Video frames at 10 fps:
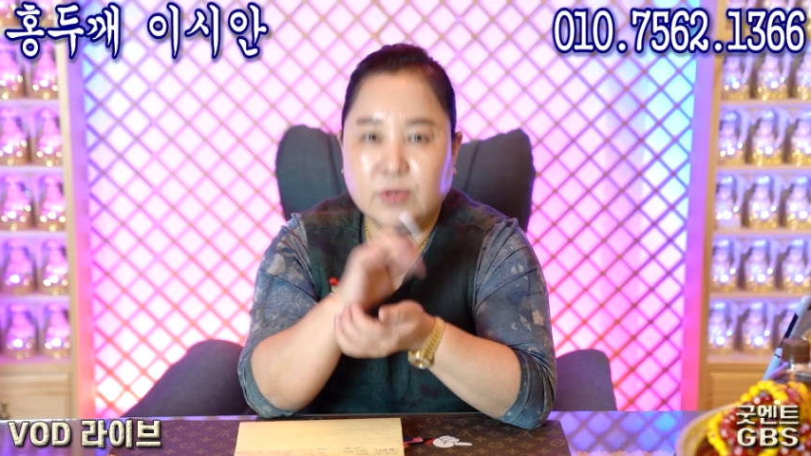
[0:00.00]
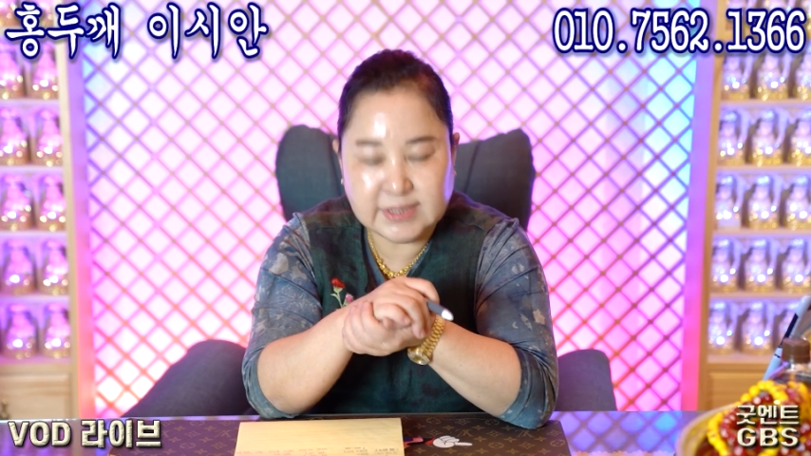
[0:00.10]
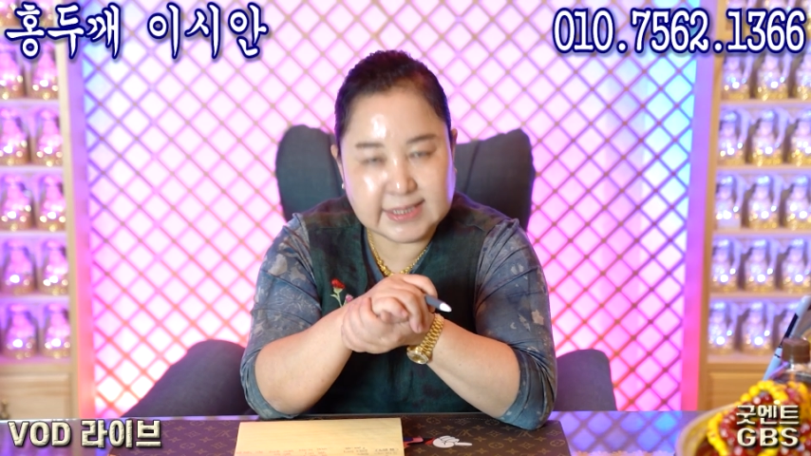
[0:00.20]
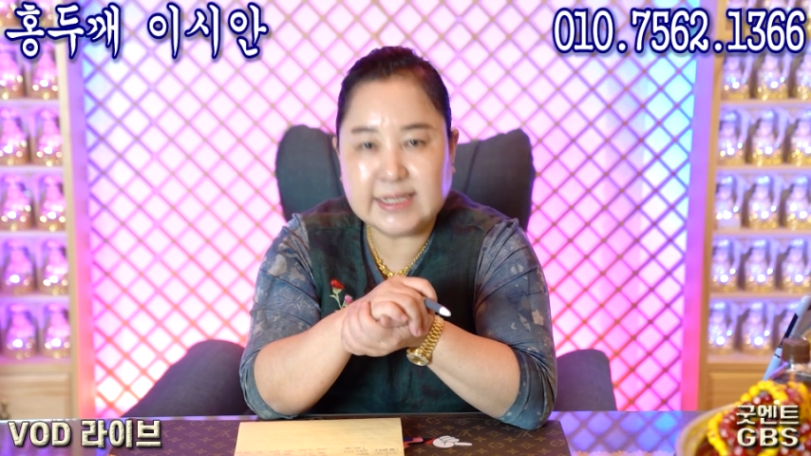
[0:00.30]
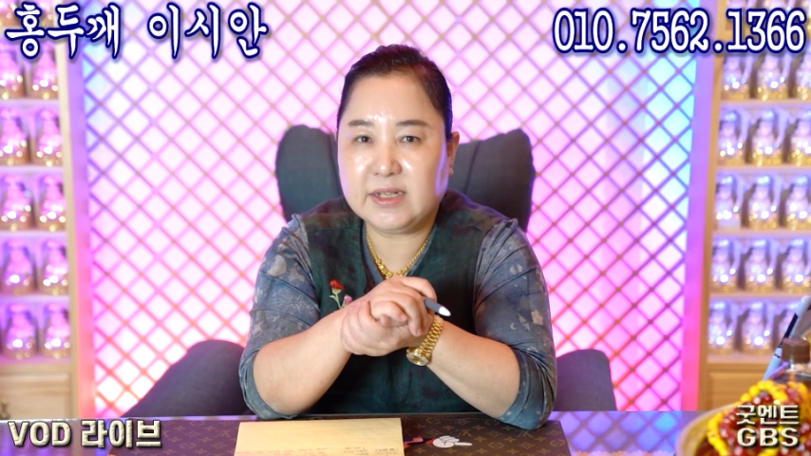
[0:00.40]

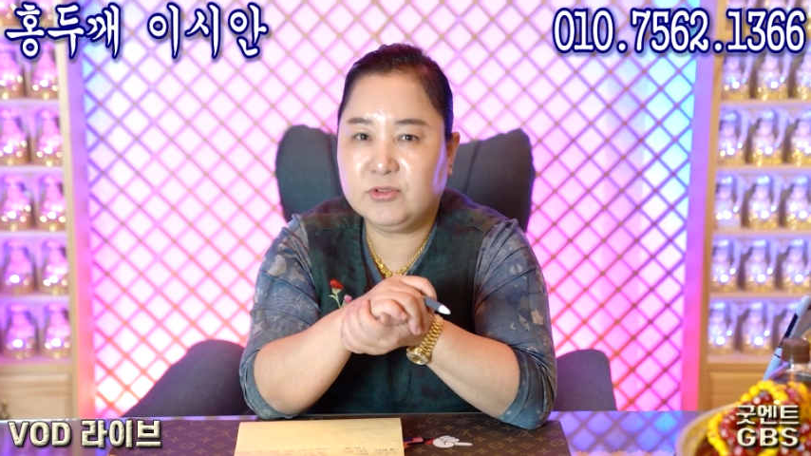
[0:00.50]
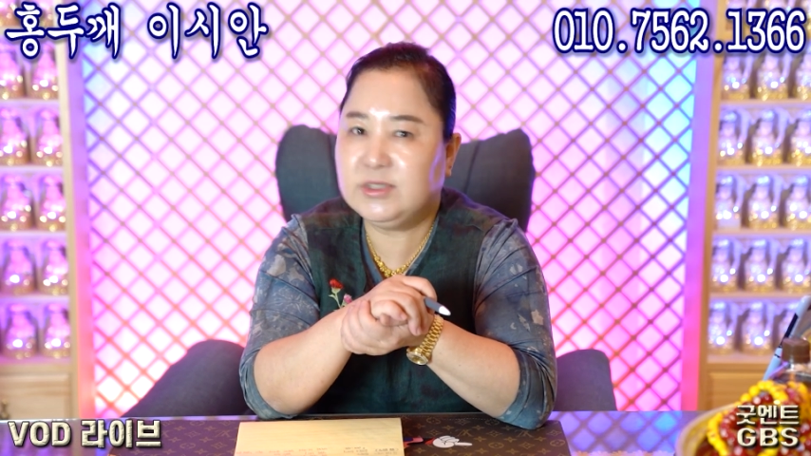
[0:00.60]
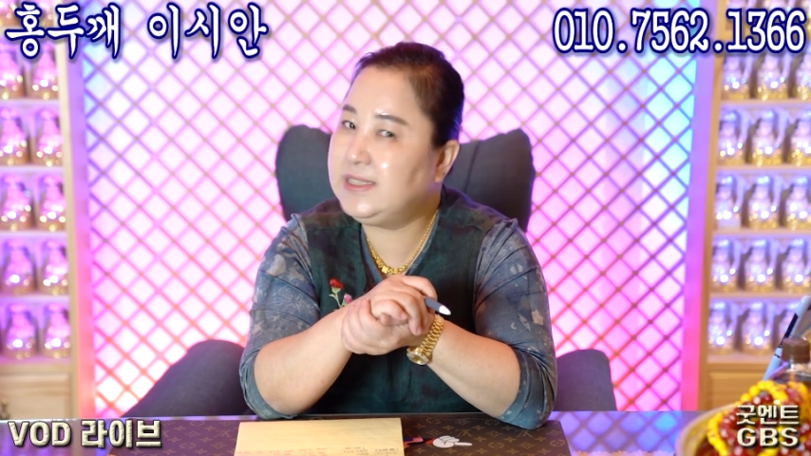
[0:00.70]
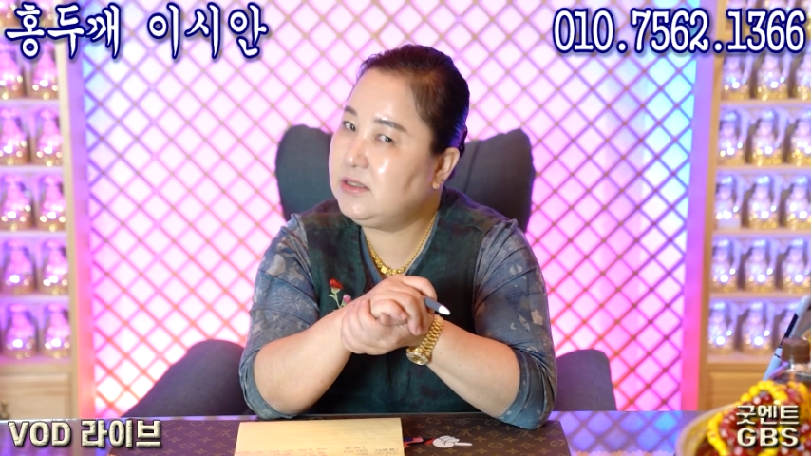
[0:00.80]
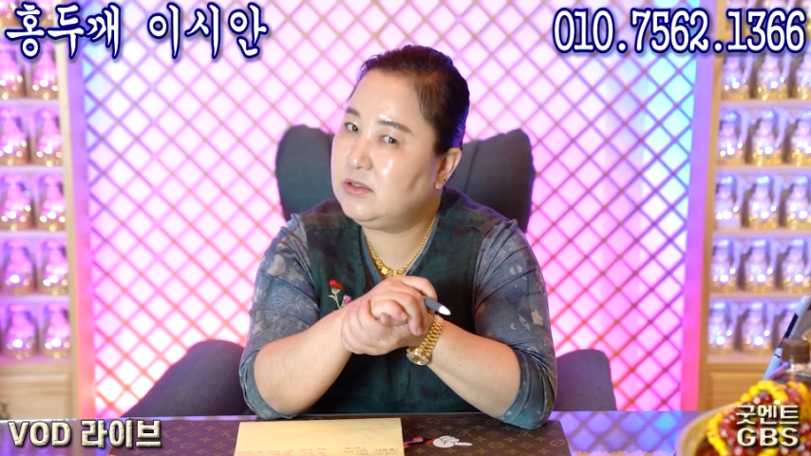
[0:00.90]
혼자 살아도
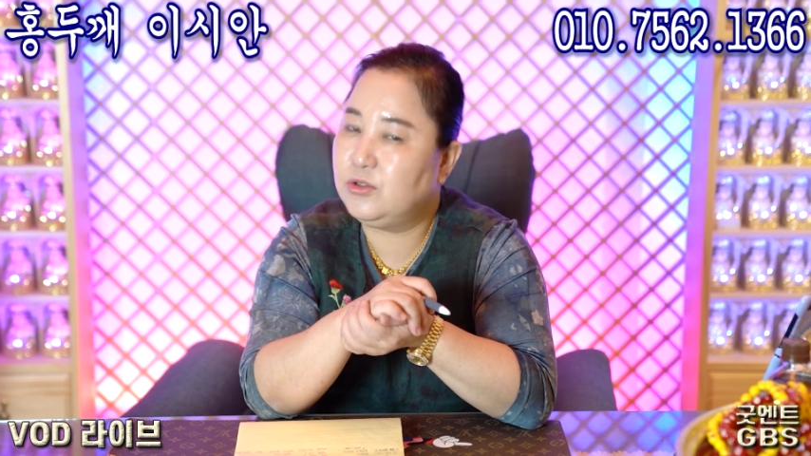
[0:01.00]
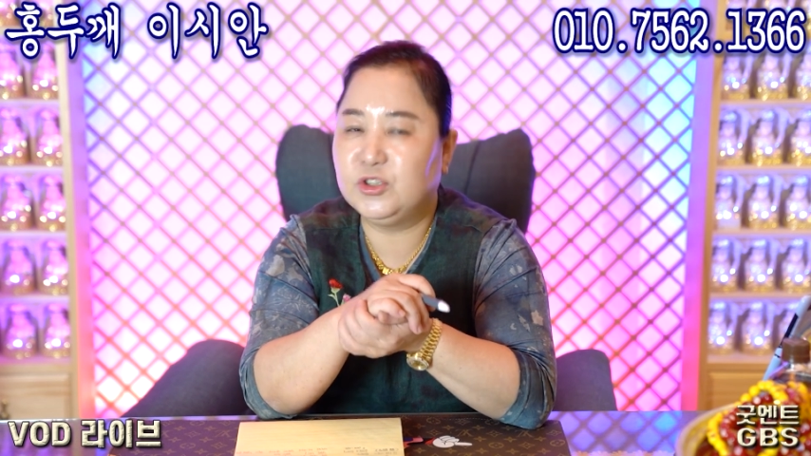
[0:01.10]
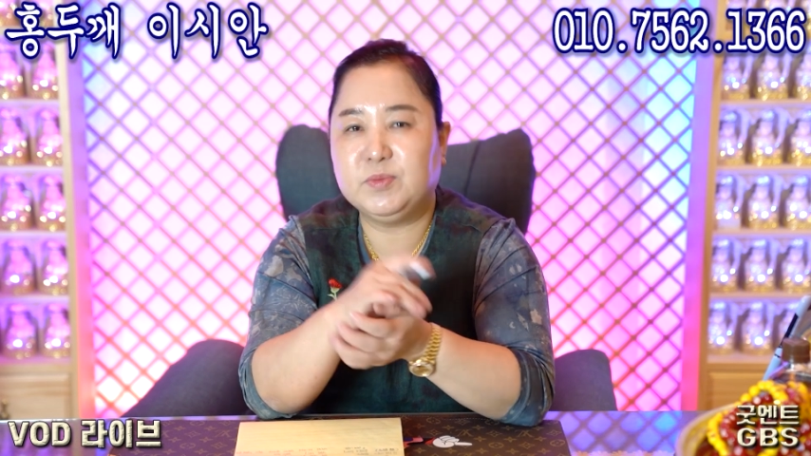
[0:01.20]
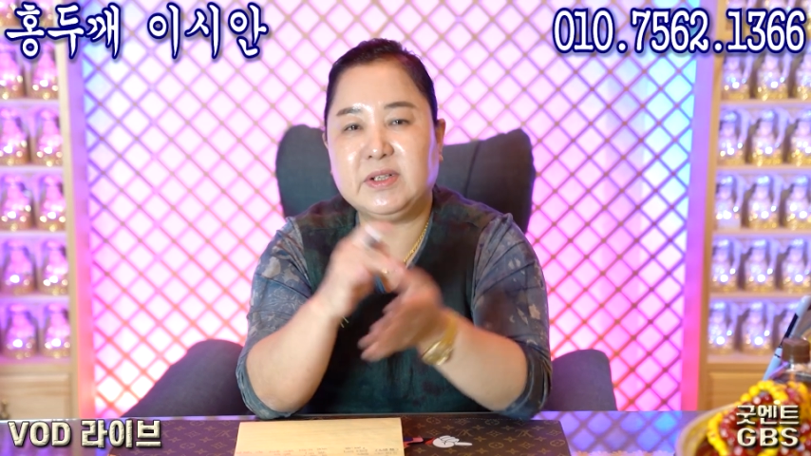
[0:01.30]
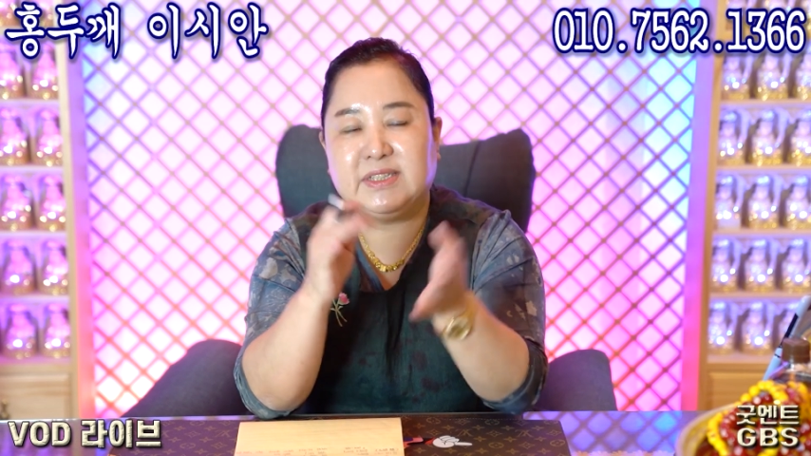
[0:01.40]
싱글
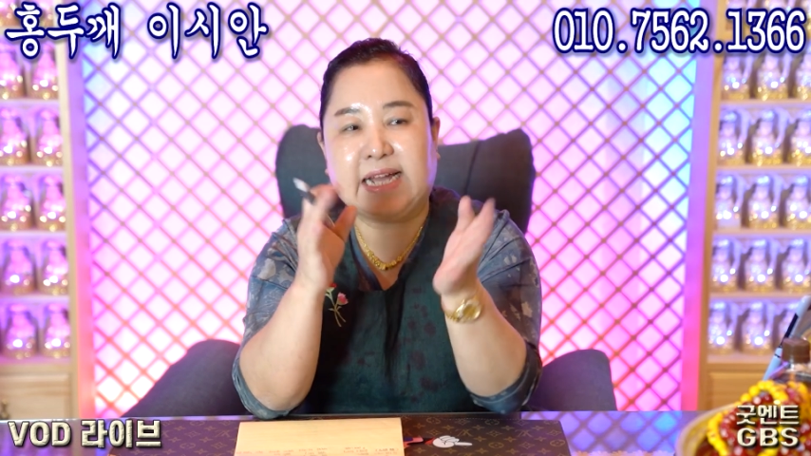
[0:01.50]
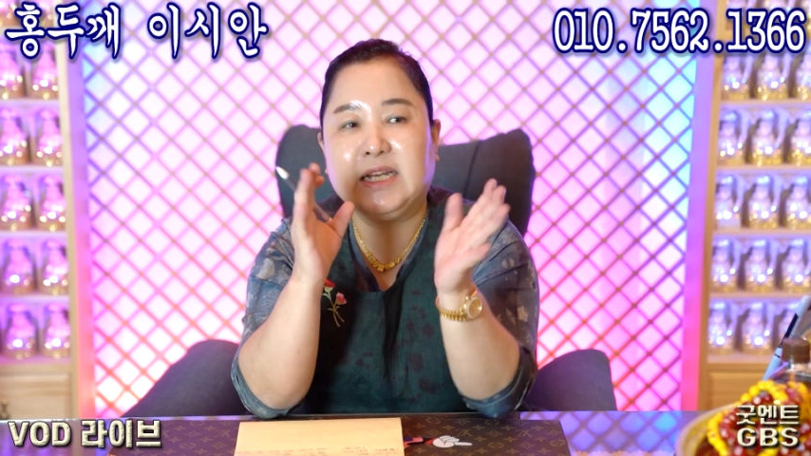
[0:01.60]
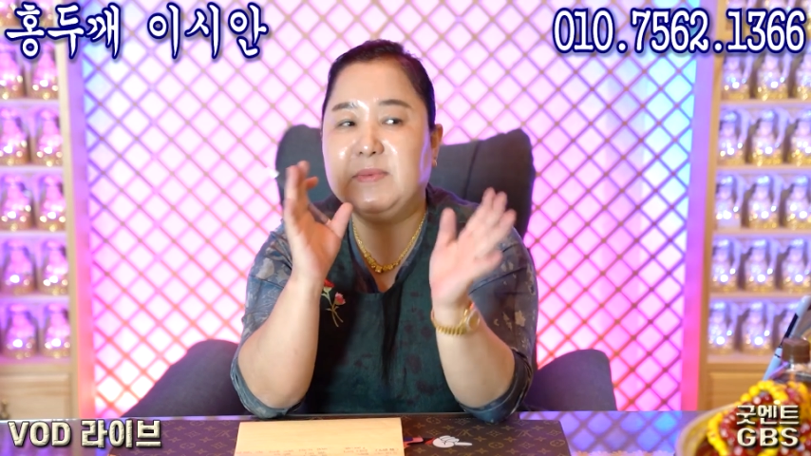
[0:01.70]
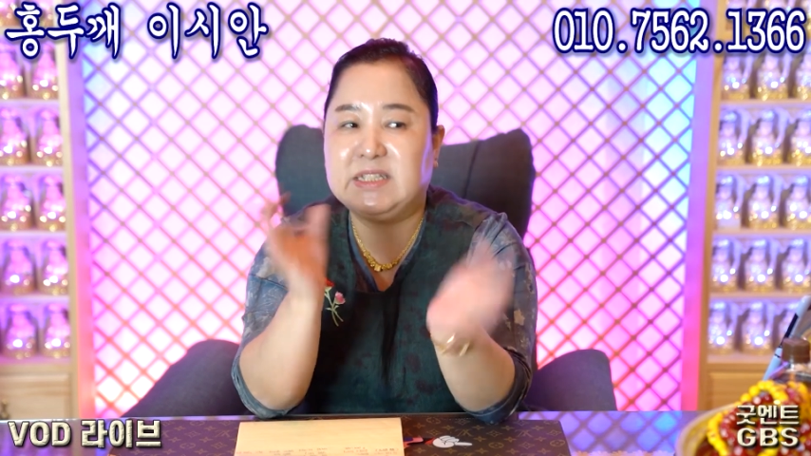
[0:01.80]
요즘에는 자리